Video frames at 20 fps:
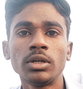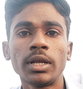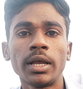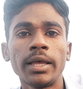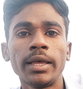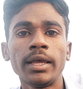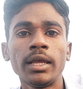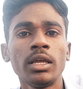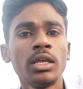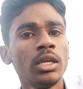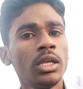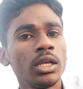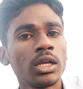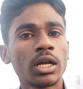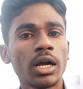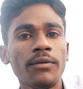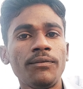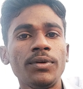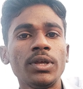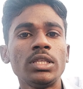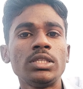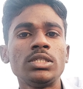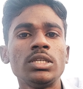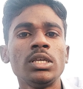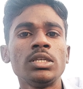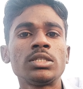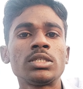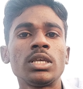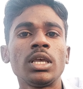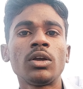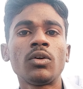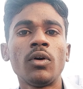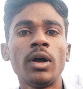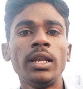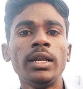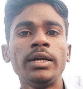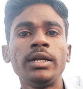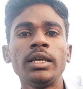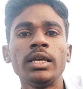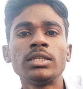का है काफ़ी अच्छी इसकी
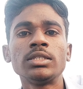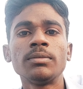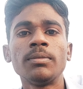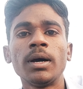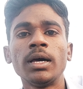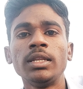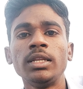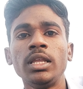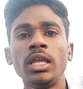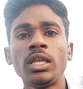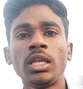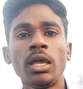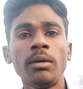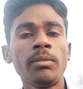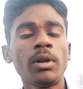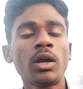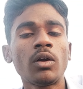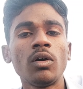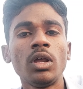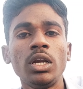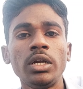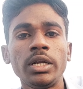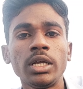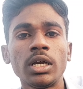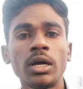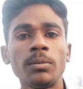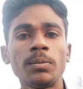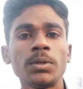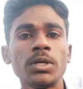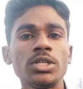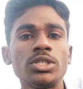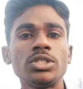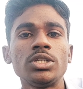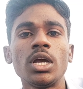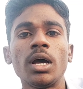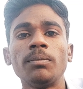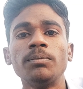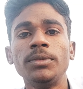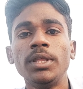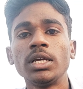क्वालिटी ऐसी बात नहीं कैमरा क्वालिटी काफ़ी
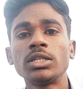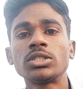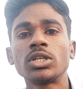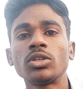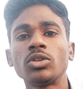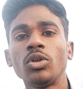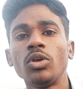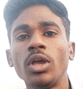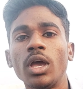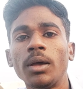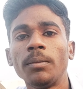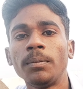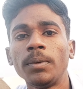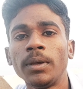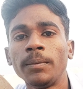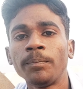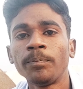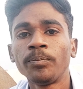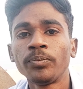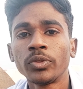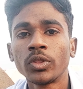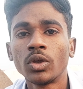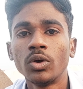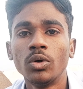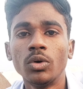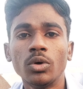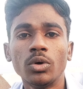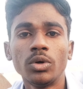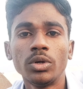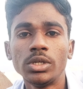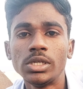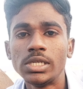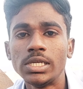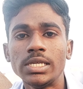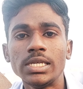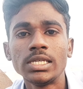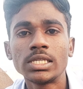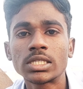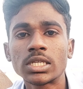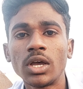अच्छी आप देख सकते हो यहाँ पे और
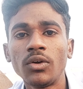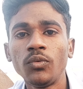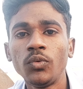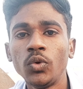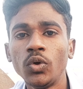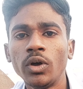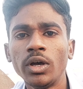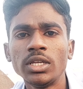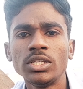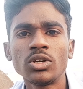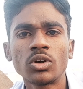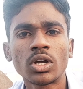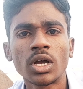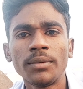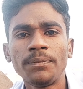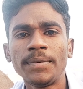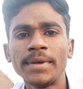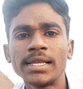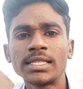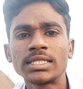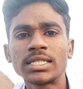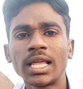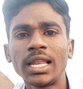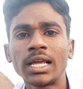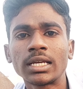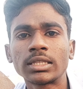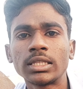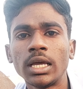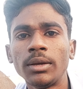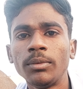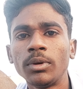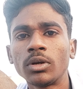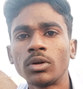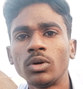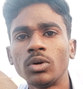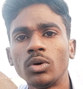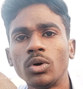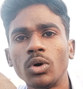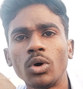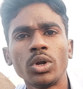इसका व्यू है जो काफ़ी अच्छा लगता है मेरे
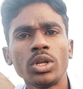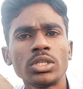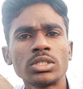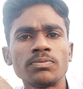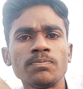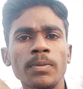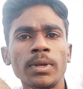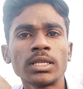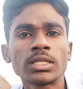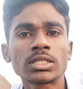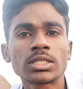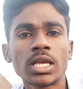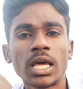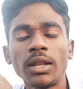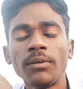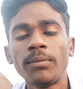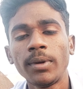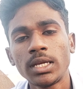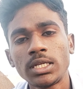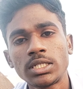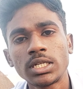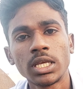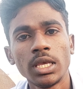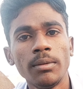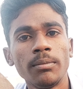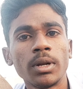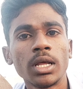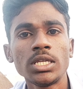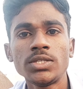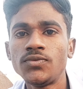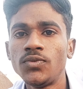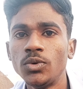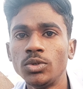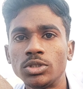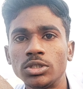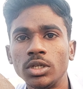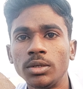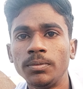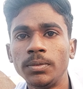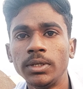को और इसमें सारे बेस्ट कैमराज
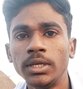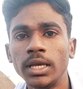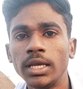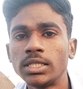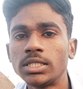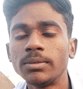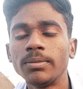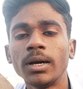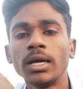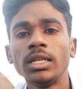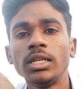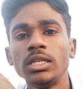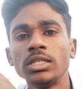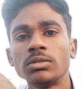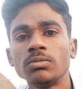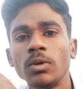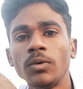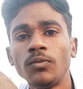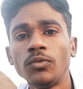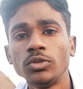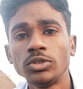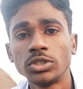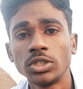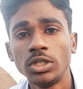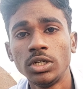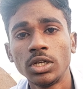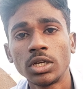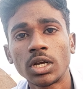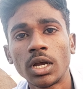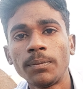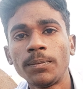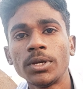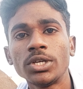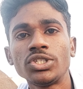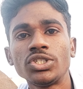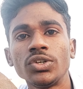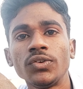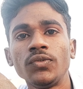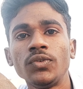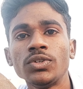फीचर भी है ऐसी बात नहीं इसमें फ्यूचर नहीं है काफ़ी
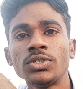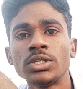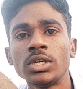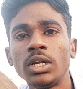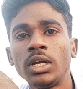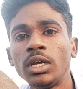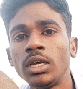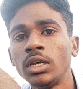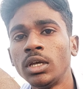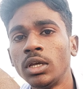अच्छे फीचर है